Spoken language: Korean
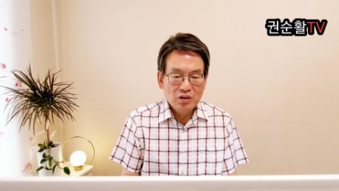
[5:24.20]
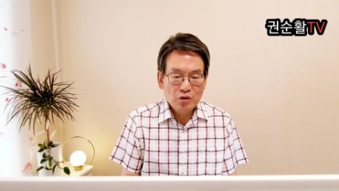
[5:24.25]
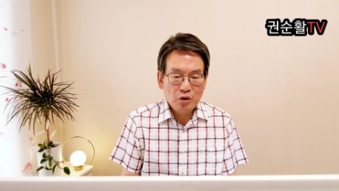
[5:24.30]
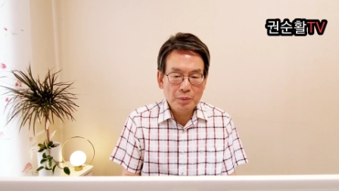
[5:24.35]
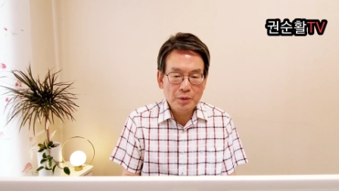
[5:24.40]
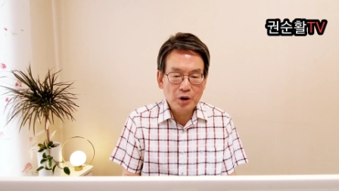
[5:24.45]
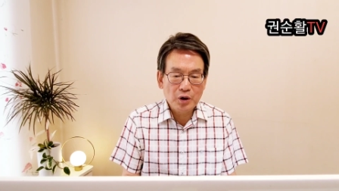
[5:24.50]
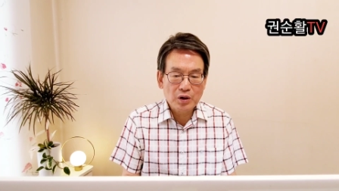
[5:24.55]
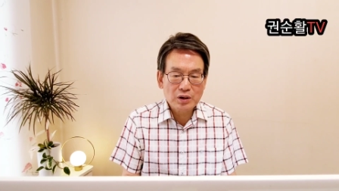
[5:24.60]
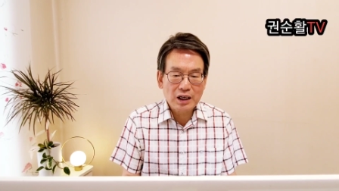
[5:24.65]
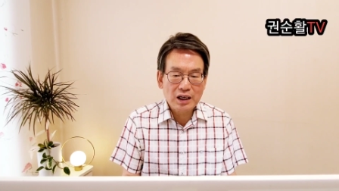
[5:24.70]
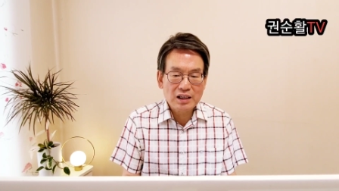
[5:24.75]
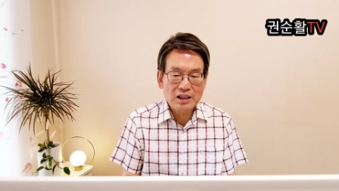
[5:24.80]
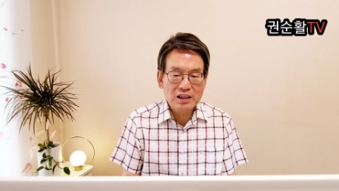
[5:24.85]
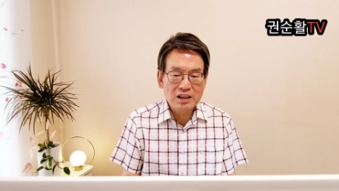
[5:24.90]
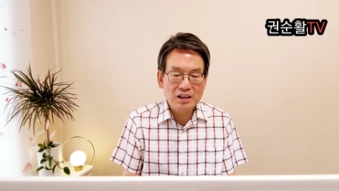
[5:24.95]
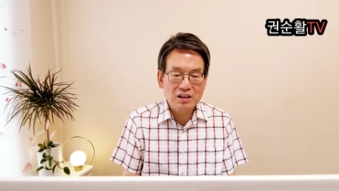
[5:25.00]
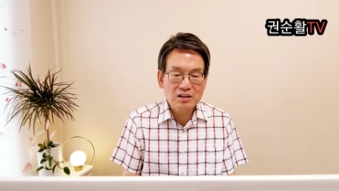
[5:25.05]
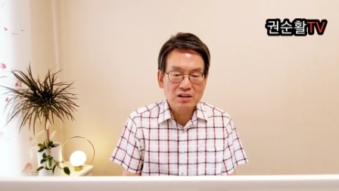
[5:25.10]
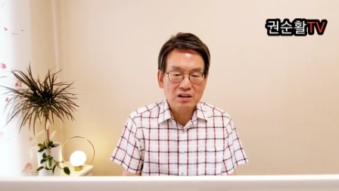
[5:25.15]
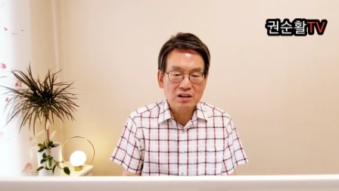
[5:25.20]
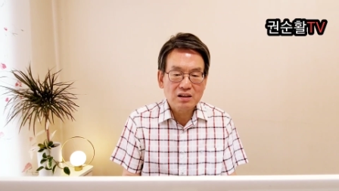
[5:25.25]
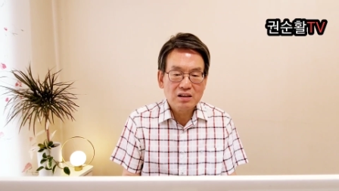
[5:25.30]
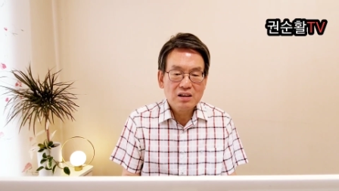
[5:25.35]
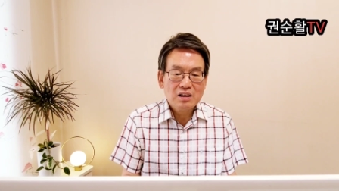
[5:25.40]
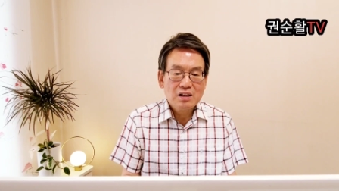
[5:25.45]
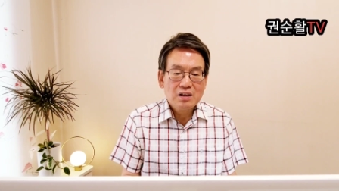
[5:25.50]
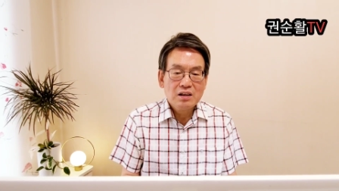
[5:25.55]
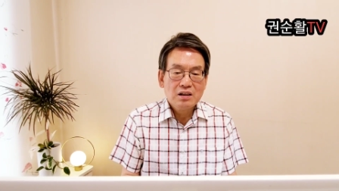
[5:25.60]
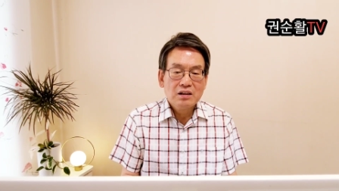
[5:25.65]
더 변호사는 이어서
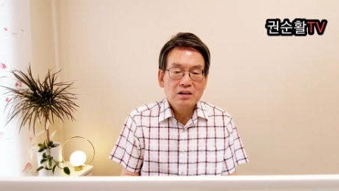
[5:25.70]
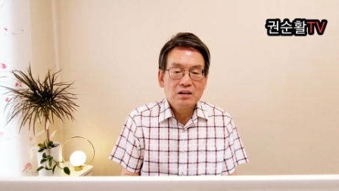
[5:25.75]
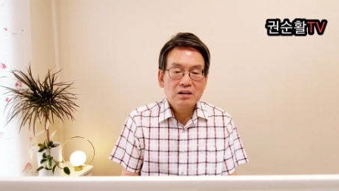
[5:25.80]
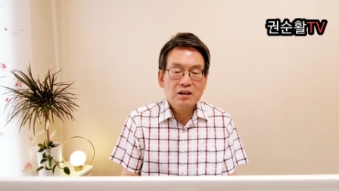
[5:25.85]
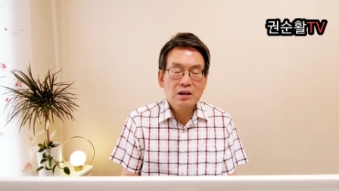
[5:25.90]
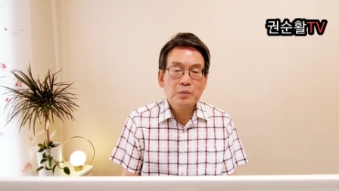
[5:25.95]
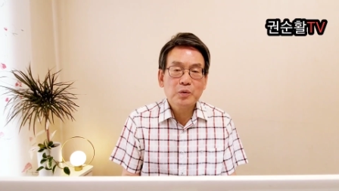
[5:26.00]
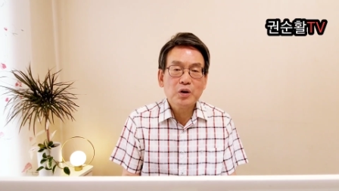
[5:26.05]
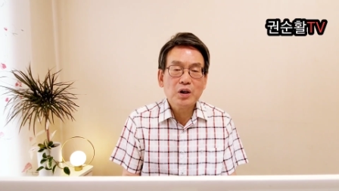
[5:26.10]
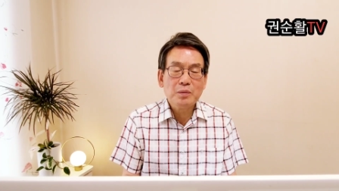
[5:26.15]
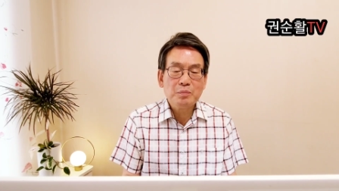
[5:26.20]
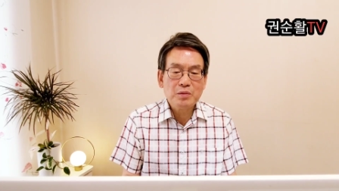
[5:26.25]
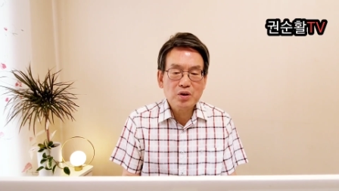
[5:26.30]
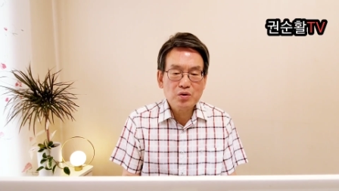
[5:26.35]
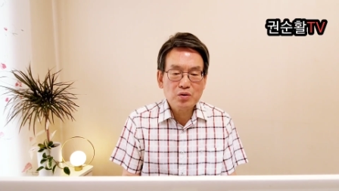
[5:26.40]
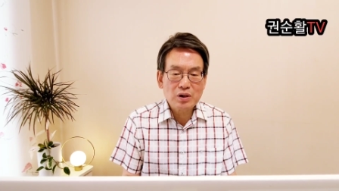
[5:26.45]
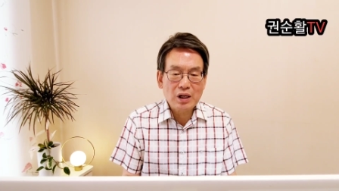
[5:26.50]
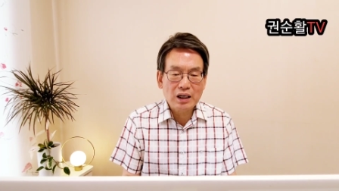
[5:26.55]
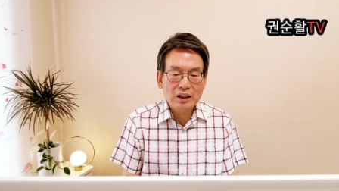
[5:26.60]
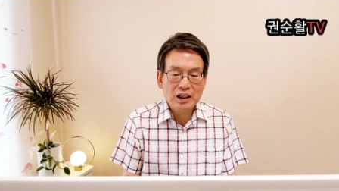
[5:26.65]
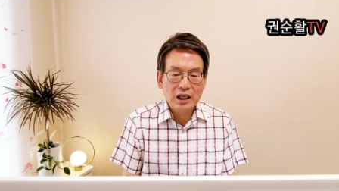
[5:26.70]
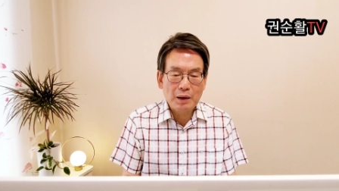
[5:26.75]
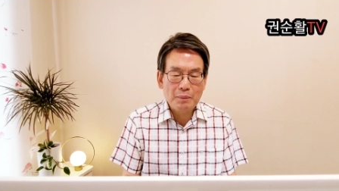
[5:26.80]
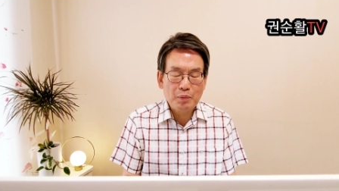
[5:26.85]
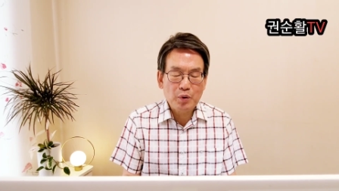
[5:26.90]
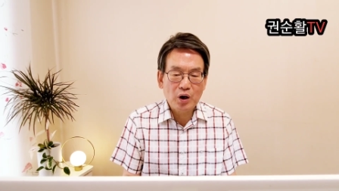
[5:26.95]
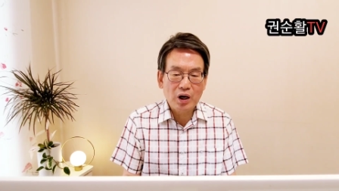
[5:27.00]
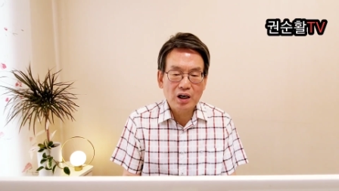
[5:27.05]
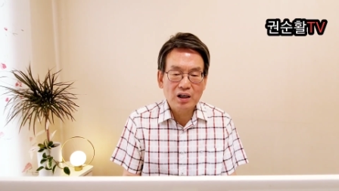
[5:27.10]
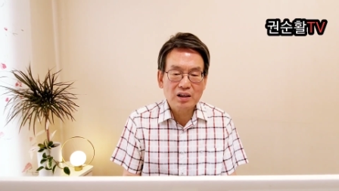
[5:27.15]
더불어민주당
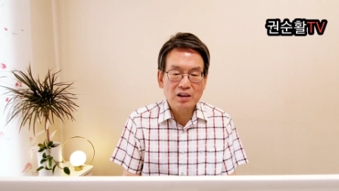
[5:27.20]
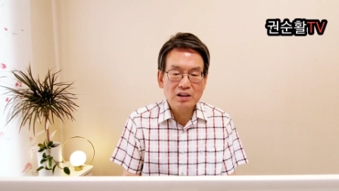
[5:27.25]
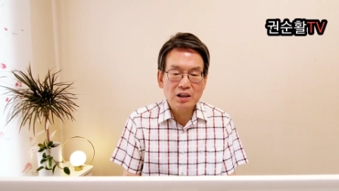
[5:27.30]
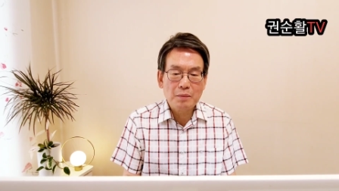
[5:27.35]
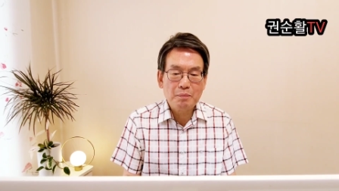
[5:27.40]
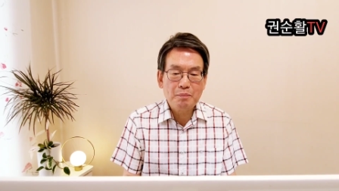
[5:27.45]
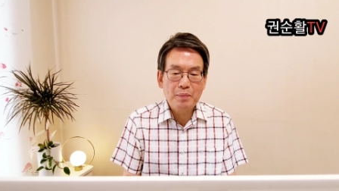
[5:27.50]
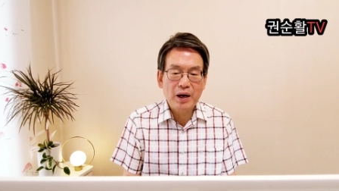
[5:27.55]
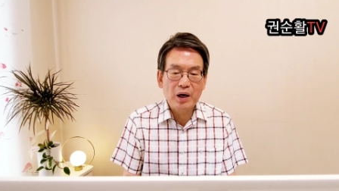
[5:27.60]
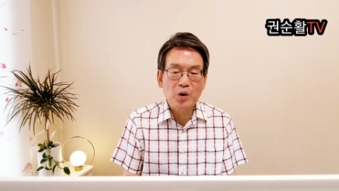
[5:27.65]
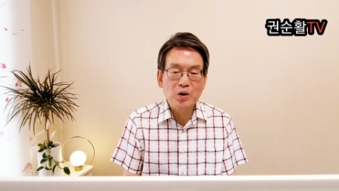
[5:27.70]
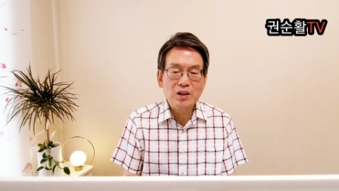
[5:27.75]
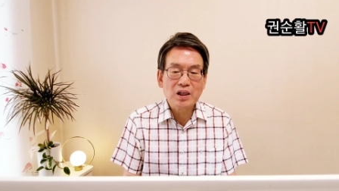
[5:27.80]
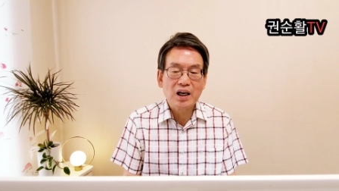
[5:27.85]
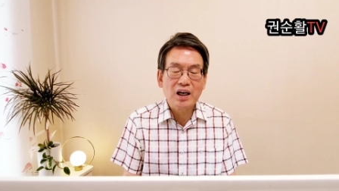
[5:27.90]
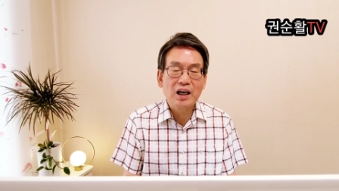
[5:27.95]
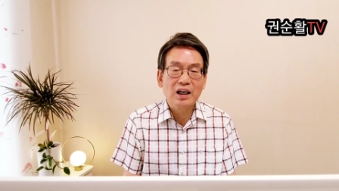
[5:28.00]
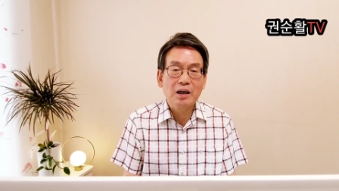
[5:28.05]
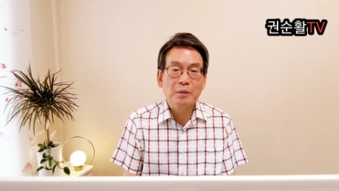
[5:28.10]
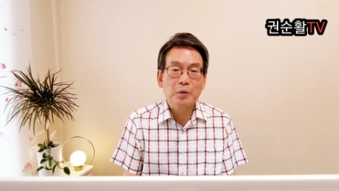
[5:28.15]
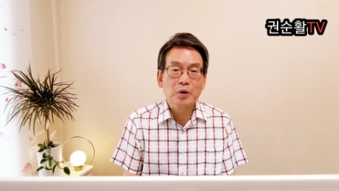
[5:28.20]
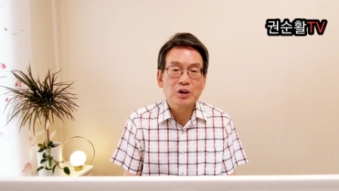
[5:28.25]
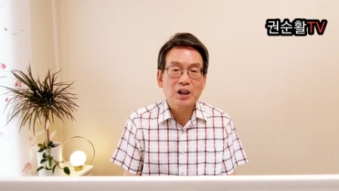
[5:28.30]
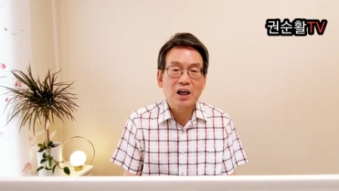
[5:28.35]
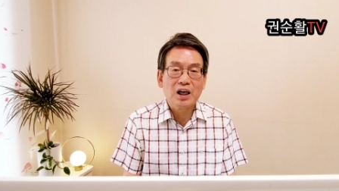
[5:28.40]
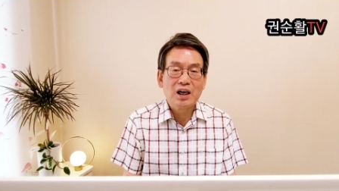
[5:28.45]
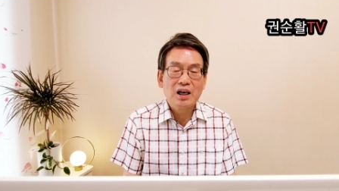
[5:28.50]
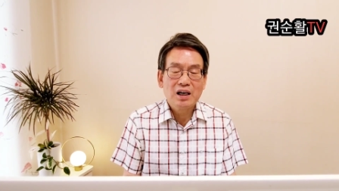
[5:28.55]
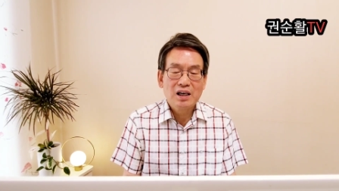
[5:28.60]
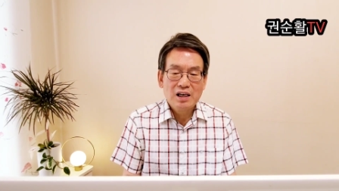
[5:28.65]
대표라는 것을 빼고
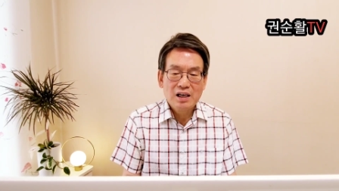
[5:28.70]
생각해보자.